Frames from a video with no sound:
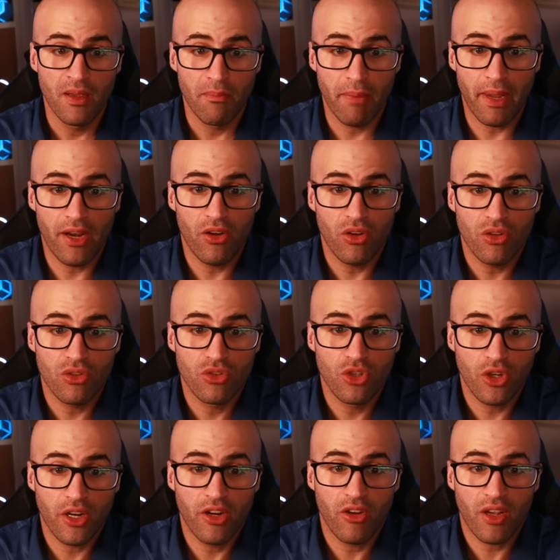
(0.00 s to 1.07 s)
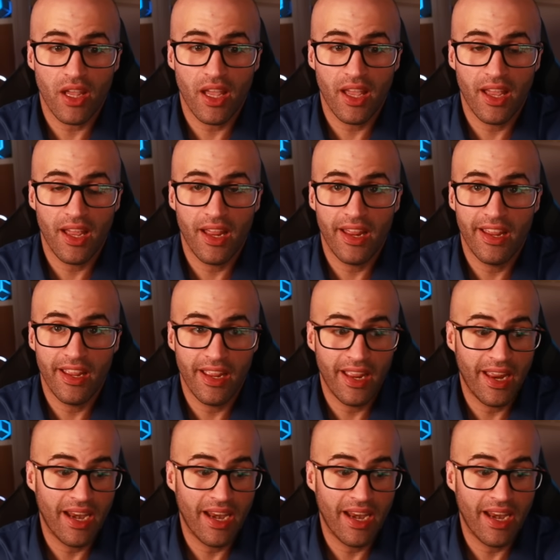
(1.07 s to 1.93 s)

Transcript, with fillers: Pero yo creo que